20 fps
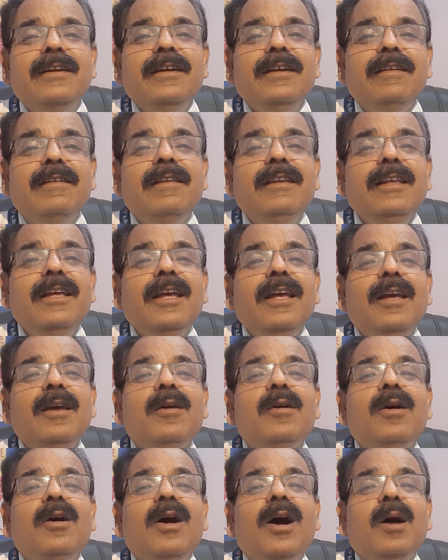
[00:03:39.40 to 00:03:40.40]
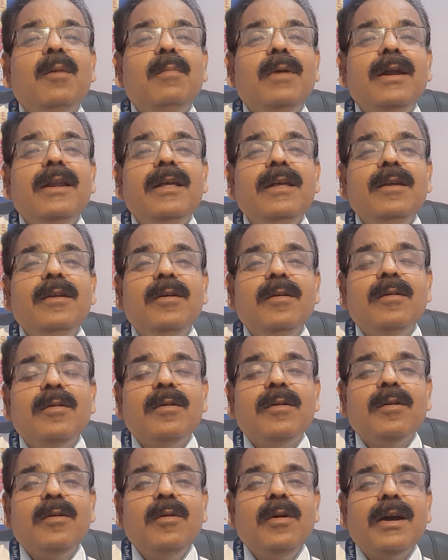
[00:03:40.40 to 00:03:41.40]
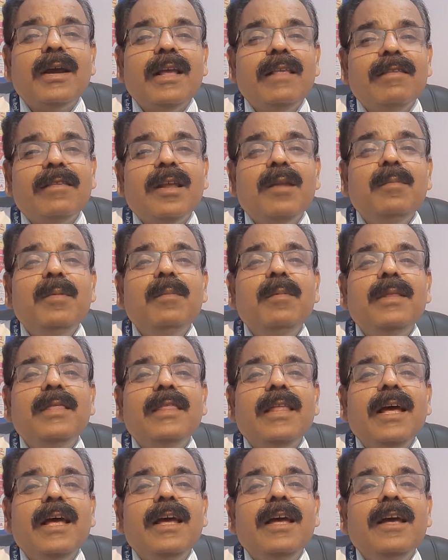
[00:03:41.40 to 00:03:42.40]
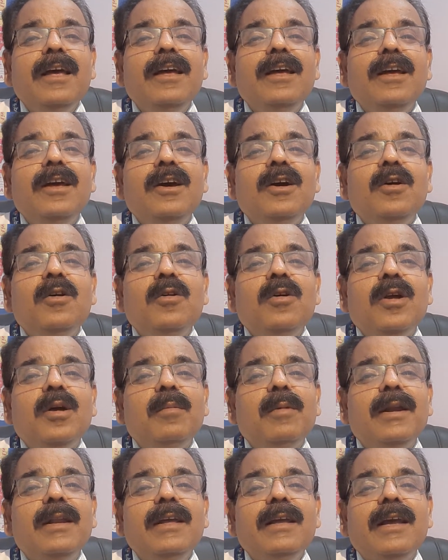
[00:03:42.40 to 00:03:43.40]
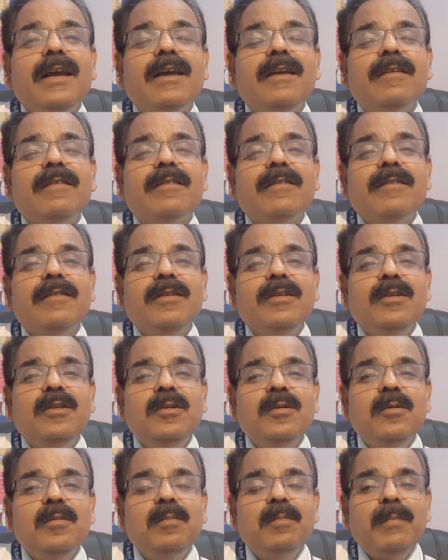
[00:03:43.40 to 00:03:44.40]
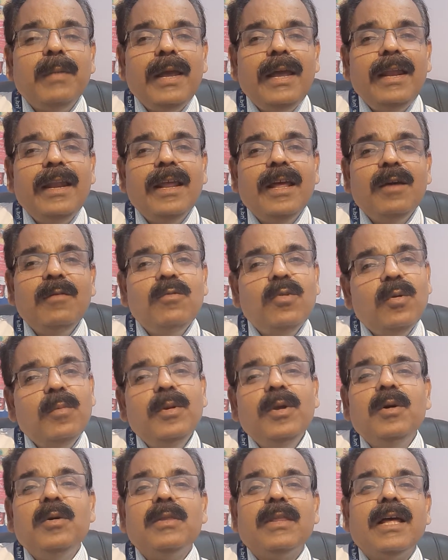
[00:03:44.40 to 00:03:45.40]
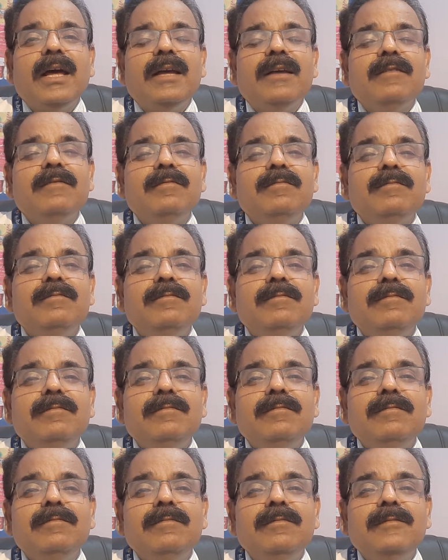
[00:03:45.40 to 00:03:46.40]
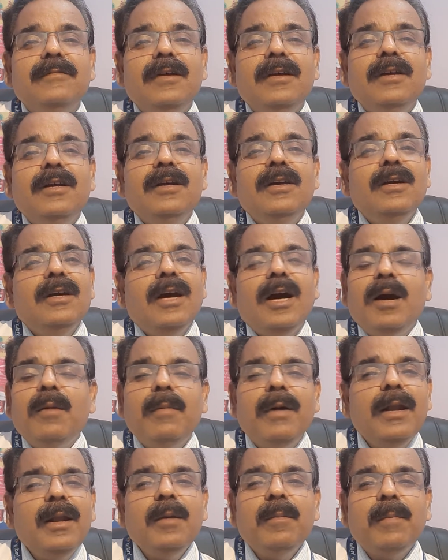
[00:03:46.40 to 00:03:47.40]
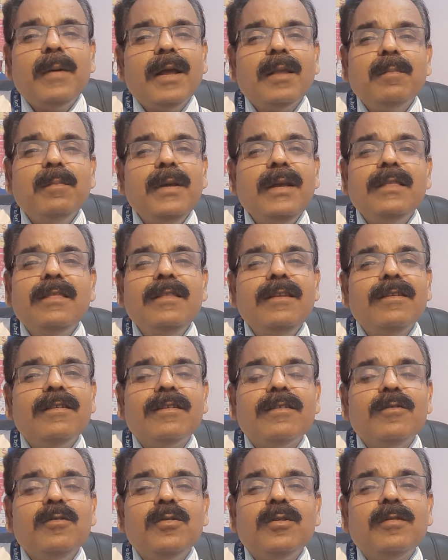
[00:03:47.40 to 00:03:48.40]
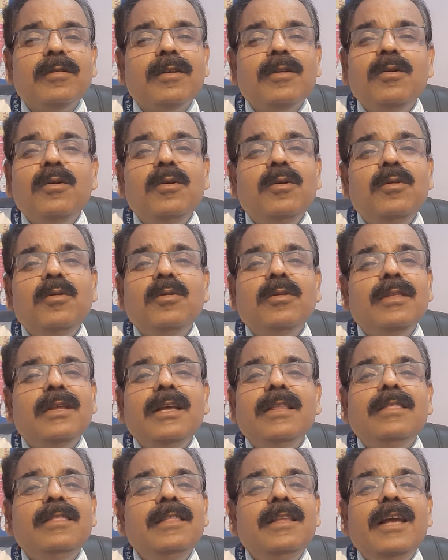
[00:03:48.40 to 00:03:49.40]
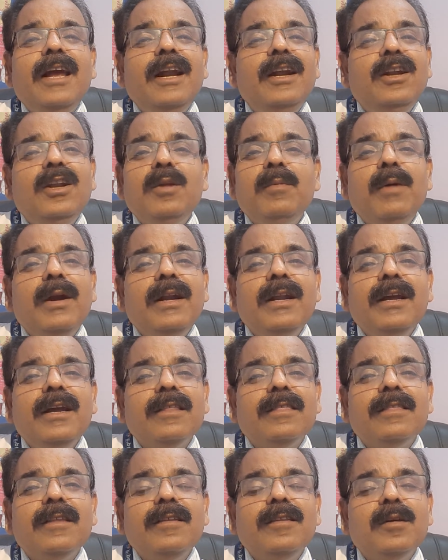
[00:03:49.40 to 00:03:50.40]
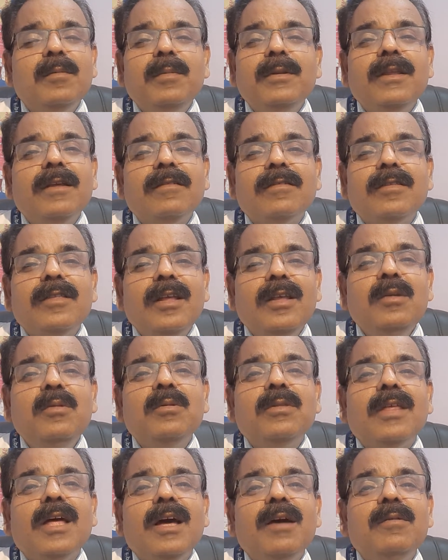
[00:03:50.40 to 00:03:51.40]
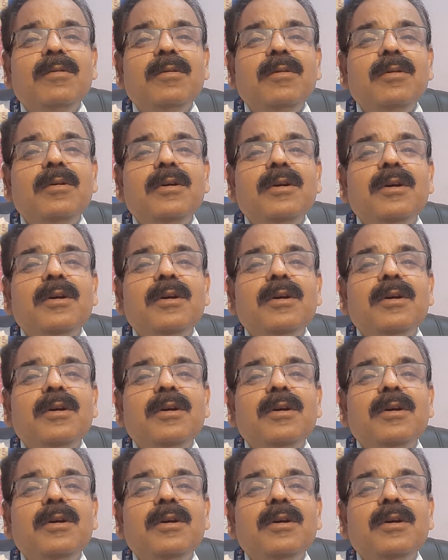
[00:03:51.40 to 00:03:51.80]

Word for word: इसलिए हमारी को कैंसर भी बनता है और हमारी जो पेन है वो भी होता है हमारे पास में इतनी उस, उस, उस इतनी एंटीबायोटिक इतना ज़बरदस्त नहीं होता है वो